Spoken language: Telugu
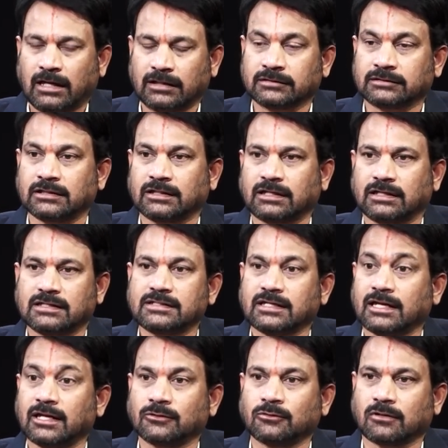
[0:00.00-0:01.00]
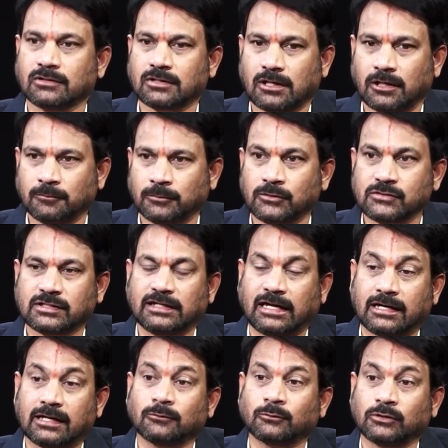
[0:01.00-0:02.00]
అంతటి రాజకీయ ధురంధరాలు బహుశా
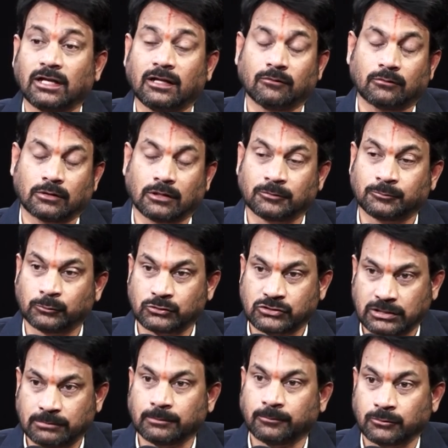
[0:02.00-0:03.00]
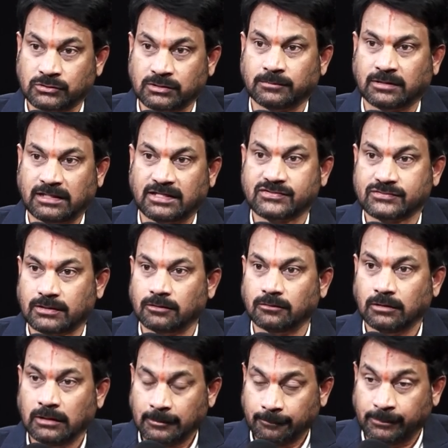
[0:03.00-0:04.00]
ఎక్కడ ఉండే ఉండకపోవచ్చేమో బహుశా మన రాష్ట్రాల్లో
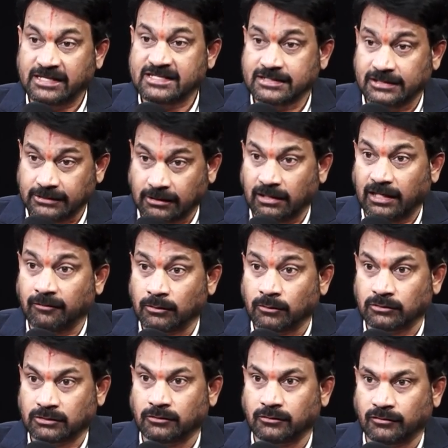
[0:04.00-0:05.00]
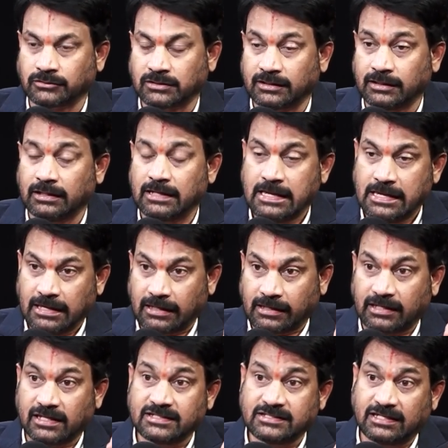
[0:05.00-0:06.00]
ప్రజెంట్ లైవ్లో ఉన్నటువంటి వ్యక్తులు అంటే
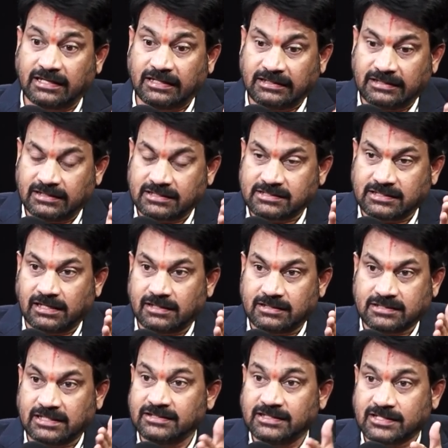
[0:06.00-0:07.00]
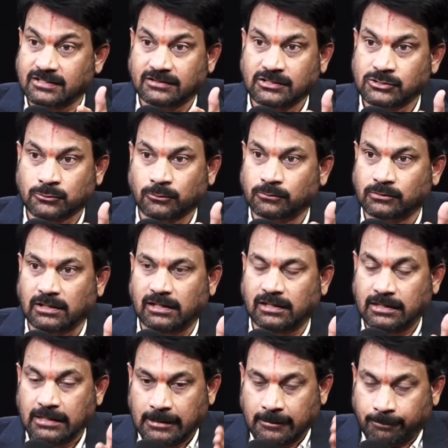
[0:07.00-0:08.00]
రాజకీయ సన్యాసం తీసుకోకుండా
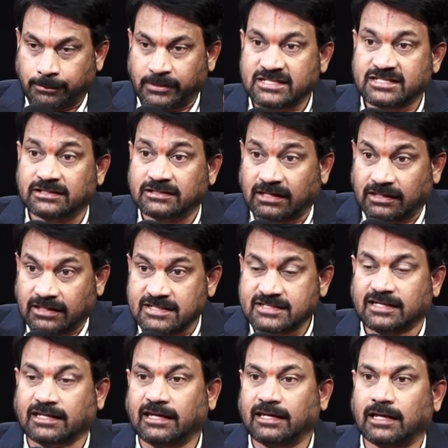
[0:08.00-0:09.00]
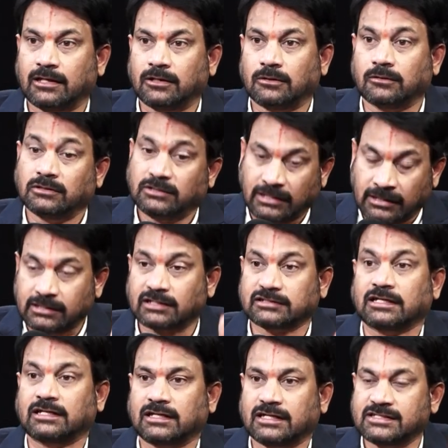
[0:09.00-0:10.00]
ప్రజెంట్ రాజకీయాల్లో ఇంకా
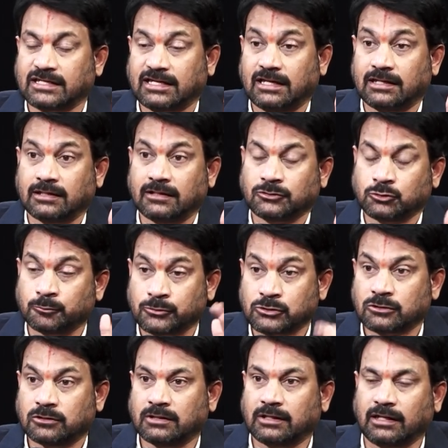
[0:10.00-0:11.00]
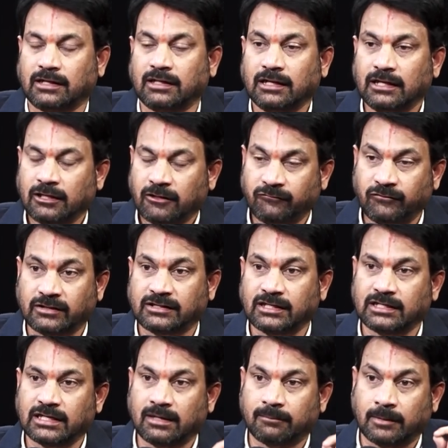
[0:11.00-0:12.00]
తన రాజకీయాలను చూపిస్తున్నటువంటి
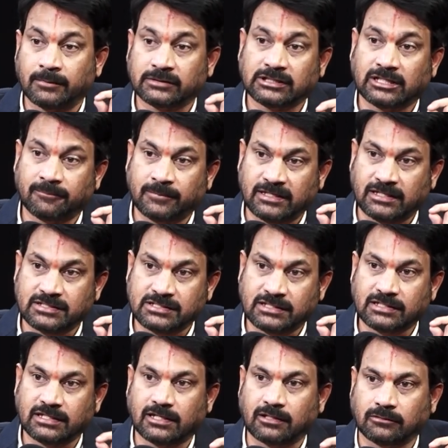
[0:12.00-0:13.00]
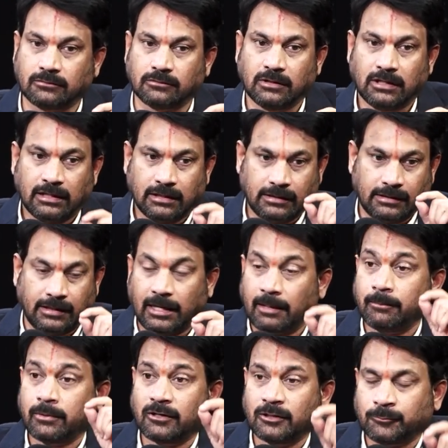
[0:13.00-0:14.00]
వ్యక్తిగా మమతా బెనర్జీ గారు
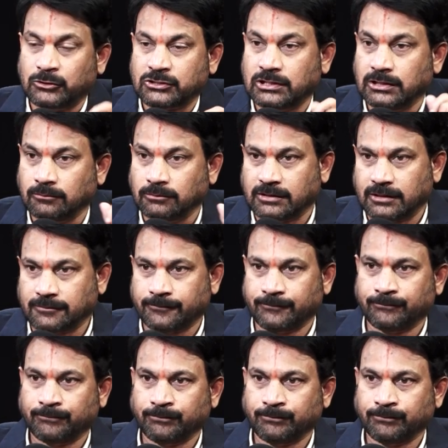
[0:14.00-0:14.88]
నెంబర్ వన్ పొజిషన్లో ఉంటారు